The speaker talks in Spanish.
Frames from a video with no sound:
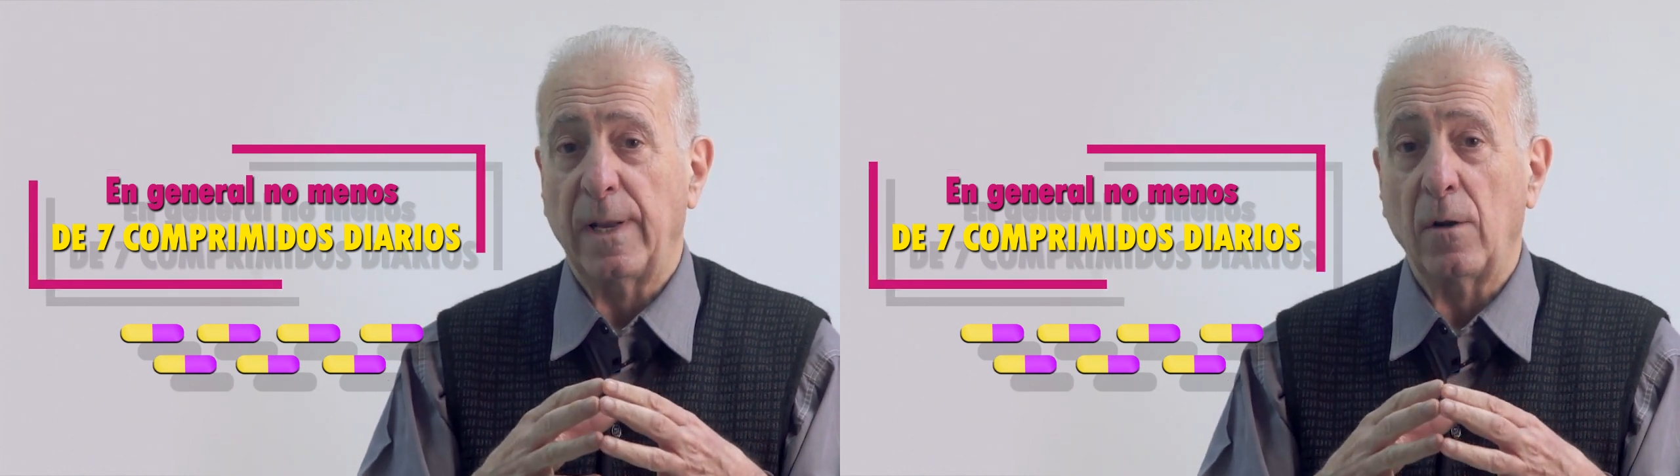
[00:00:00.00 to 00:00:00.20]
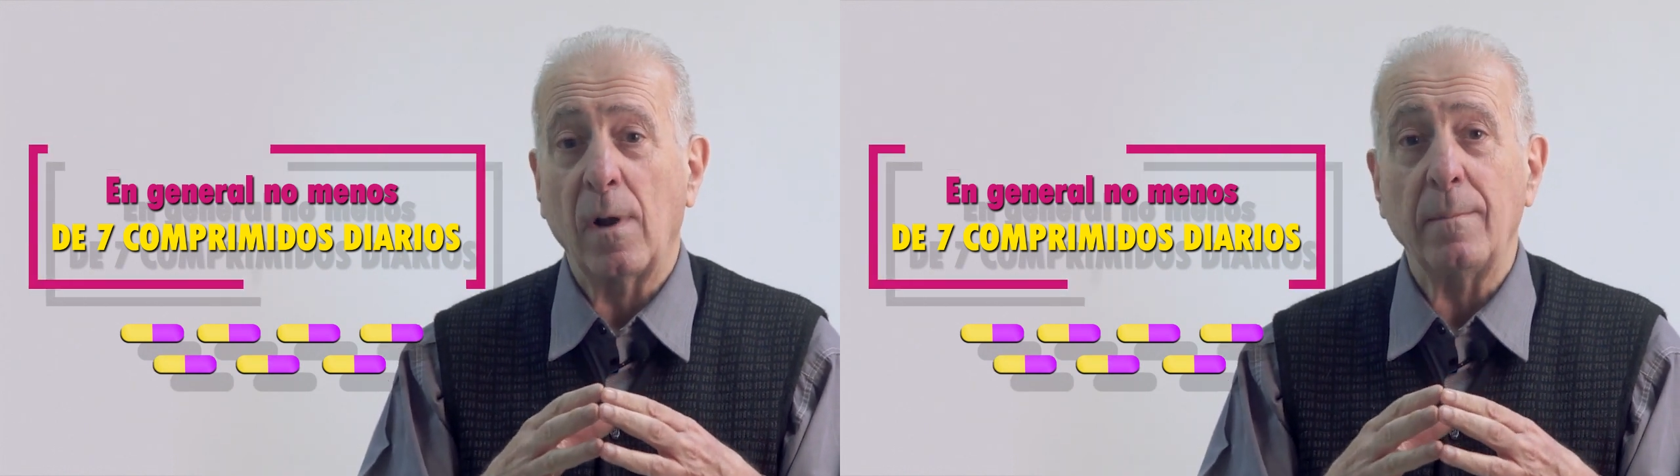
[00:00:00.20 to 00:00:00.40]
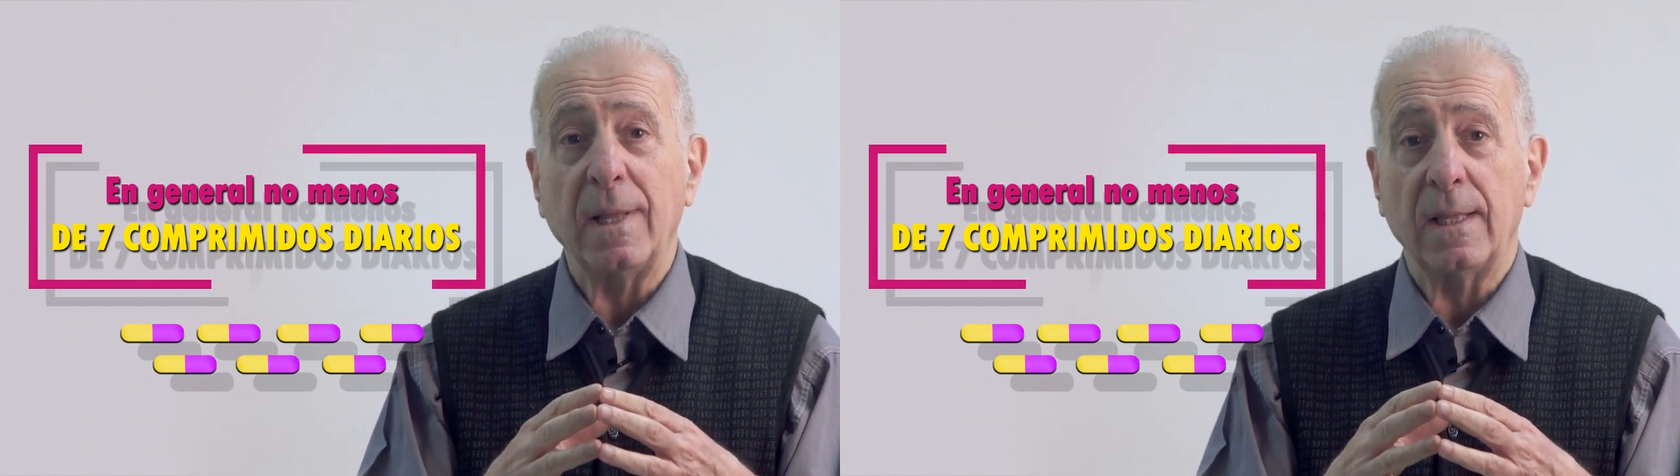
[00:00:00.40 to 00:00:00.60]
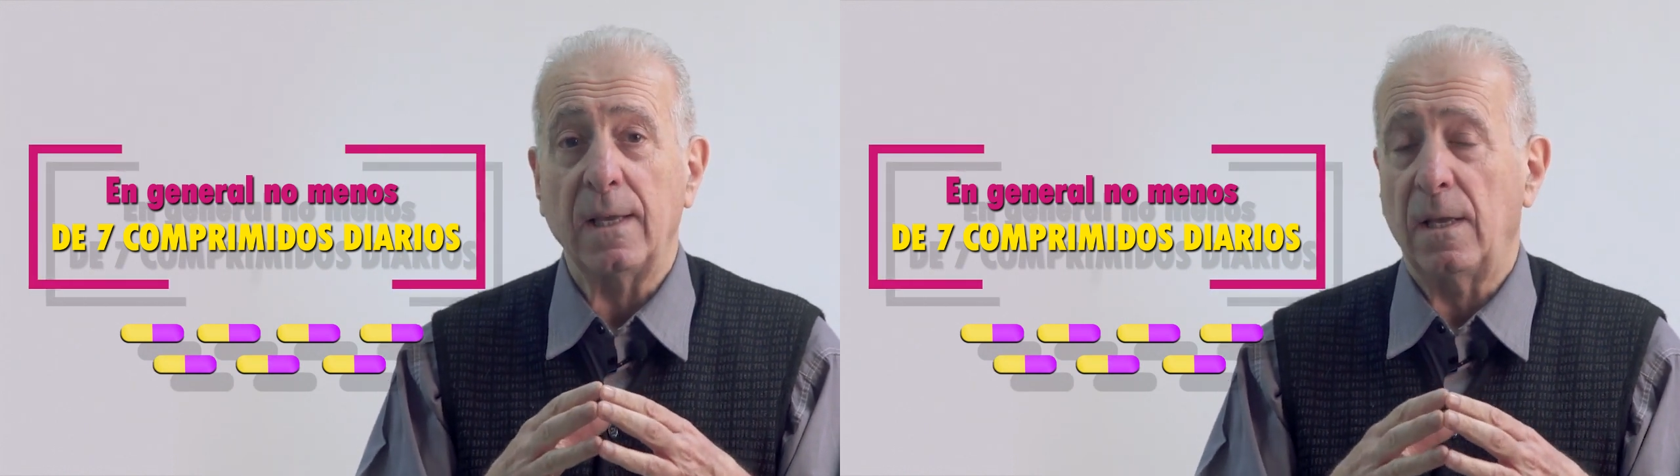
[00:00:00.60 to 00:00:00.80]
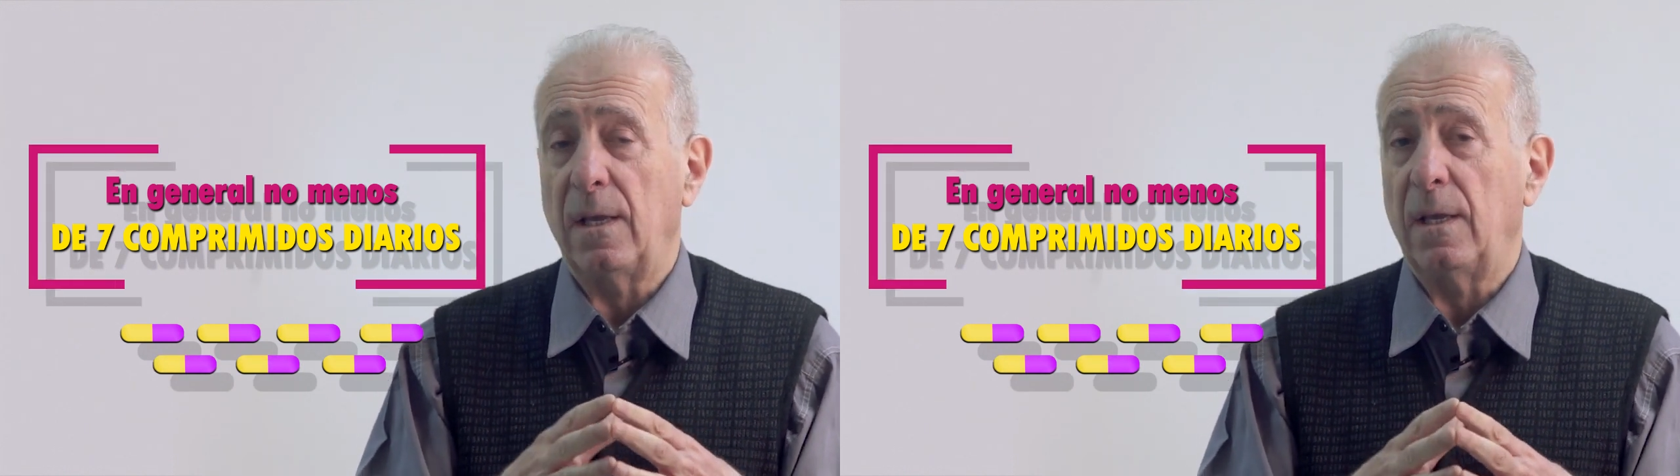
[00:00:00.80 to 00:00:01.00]
pero
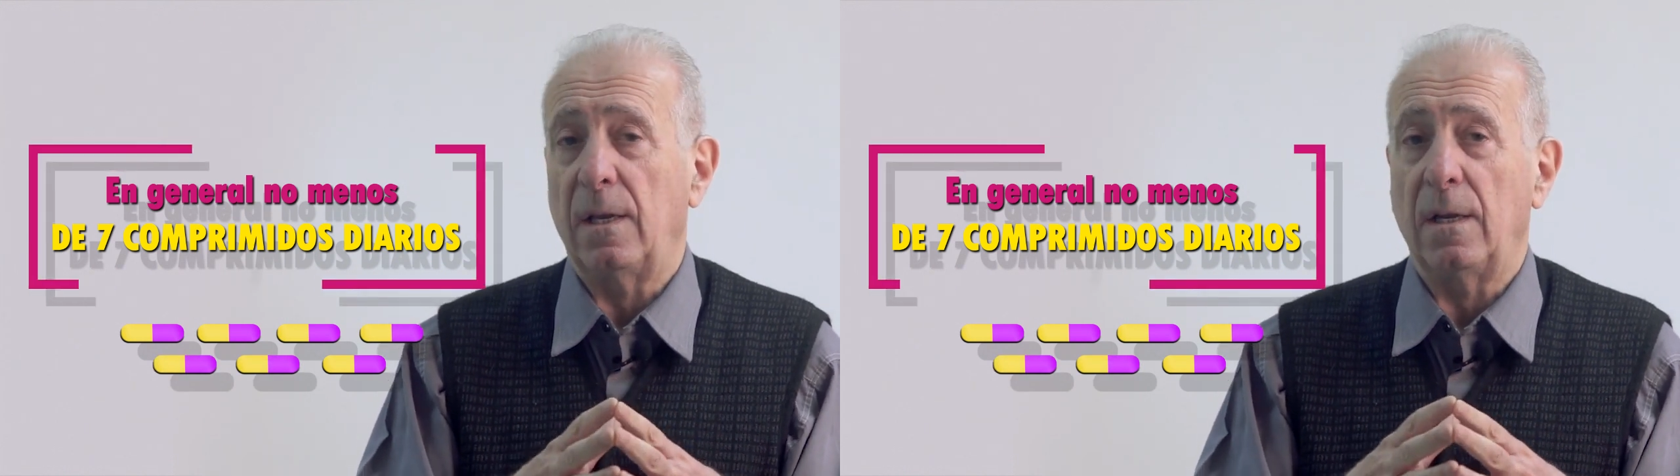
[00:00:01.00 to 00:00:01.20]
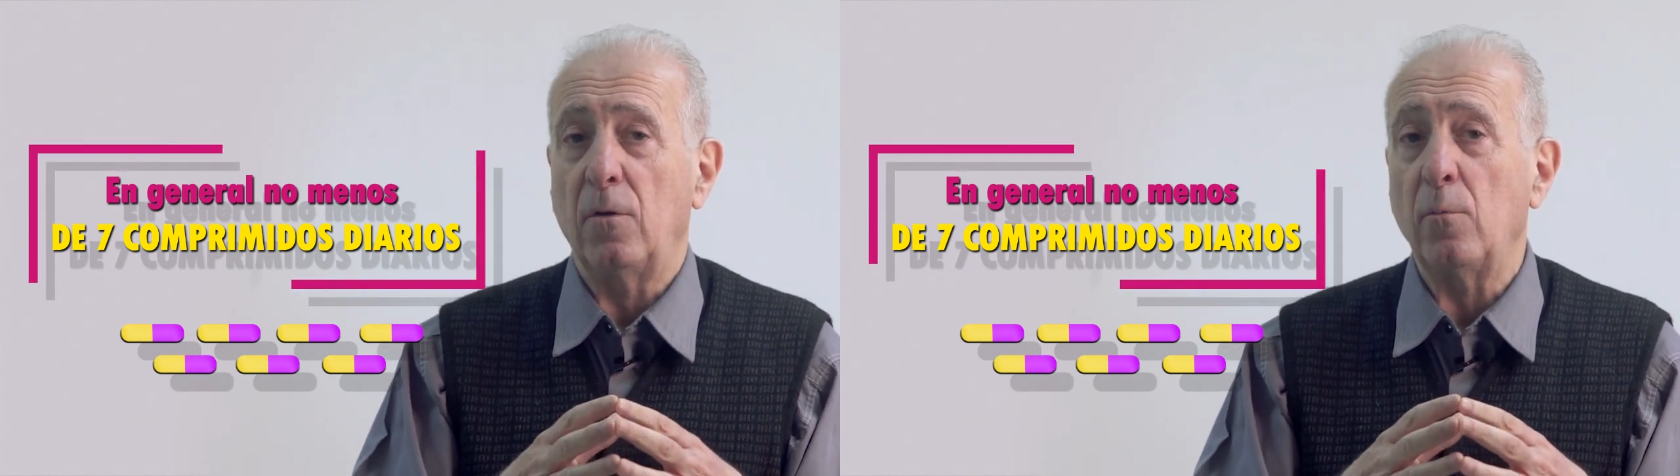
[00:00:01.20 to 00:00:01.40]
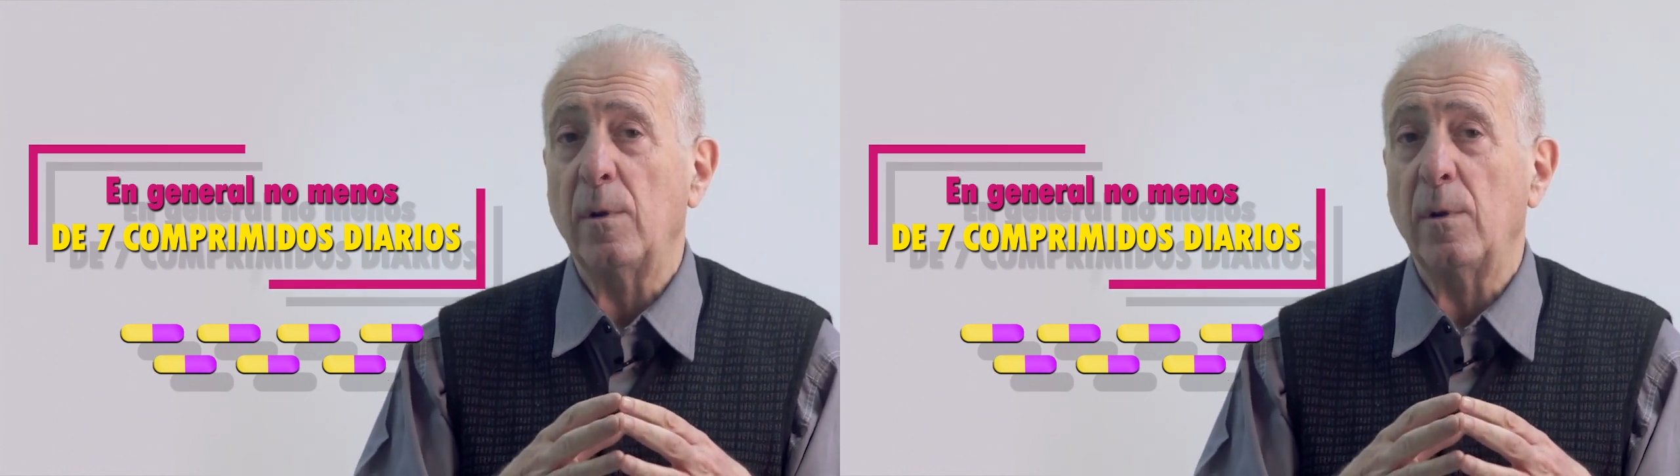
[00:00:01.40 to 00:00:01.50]
igualmente el